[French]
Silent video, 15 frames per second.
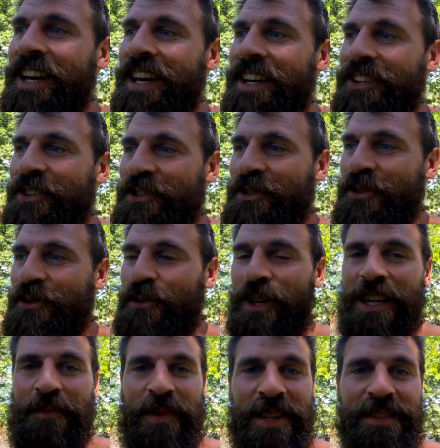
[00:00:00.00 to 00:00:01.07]
que ce soit
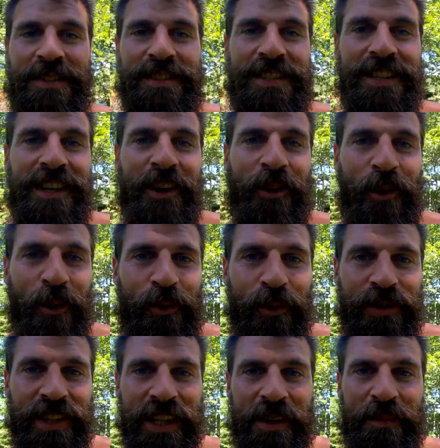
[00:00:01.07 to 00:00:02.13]
les personnes qu'il a
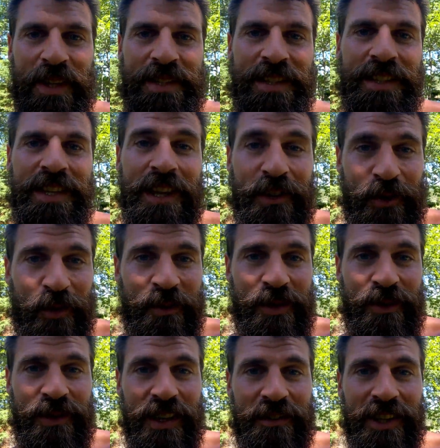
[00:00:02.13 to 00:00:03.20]
rencontrées, passé quelques
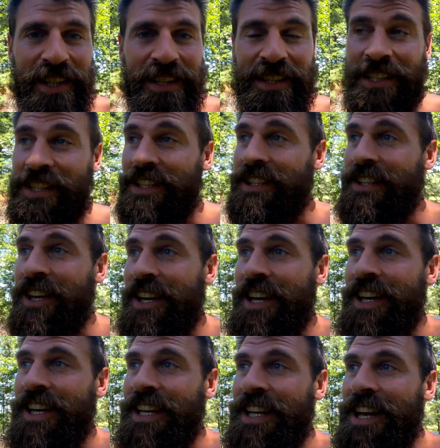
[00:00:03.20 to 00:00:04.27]
minutes avec, il,
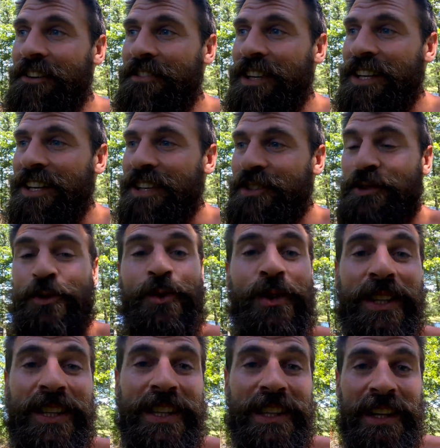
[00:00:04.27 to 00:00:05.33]
il avait un
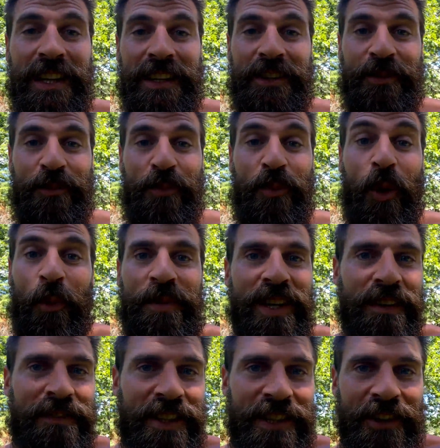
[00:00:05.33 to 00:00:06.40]
sourire, un mot
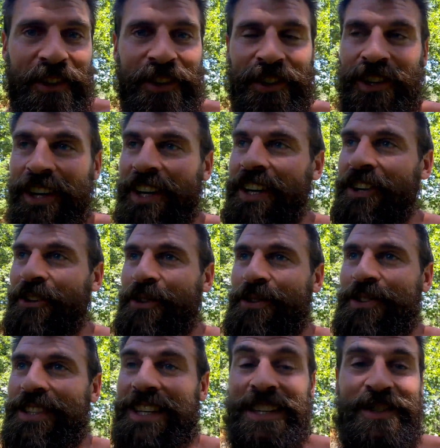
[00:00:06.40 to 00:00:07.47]
bienveillant,
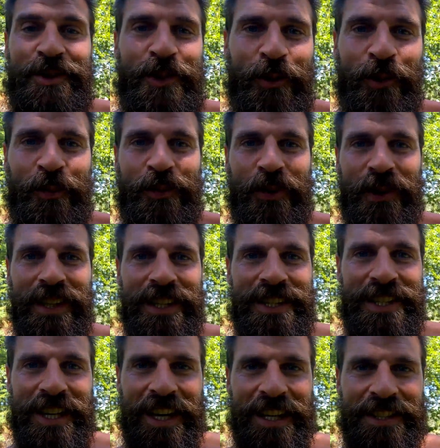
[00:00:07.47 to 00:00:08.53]
une question pour les
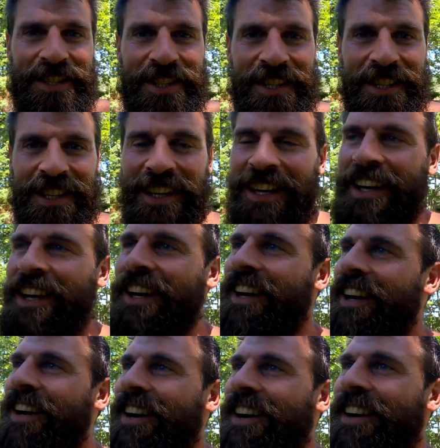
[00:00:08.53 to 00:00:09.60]
challenger,
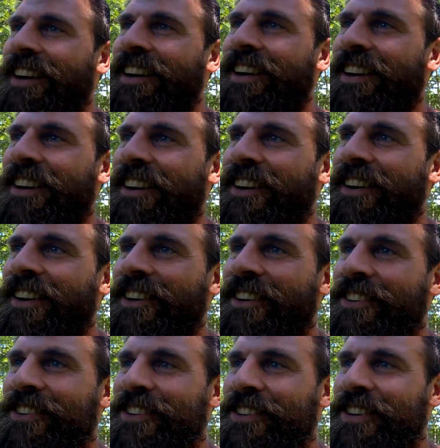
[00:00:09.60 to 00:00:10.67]
euh,
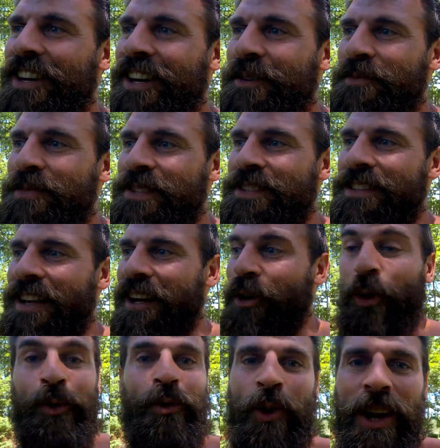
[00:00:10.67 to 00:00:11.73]
un, un
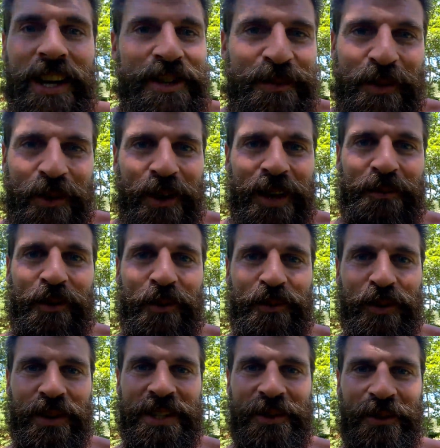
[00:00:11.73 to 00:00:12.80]
encouragement, un mot
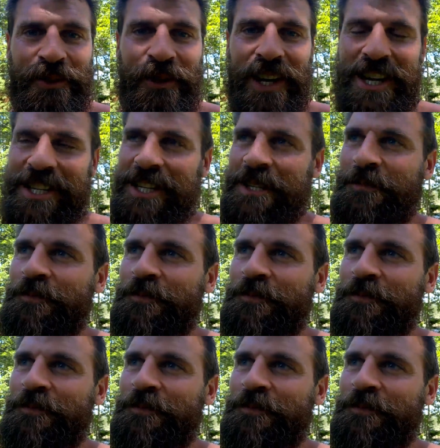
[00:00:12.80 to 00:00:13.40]
pour les encourager.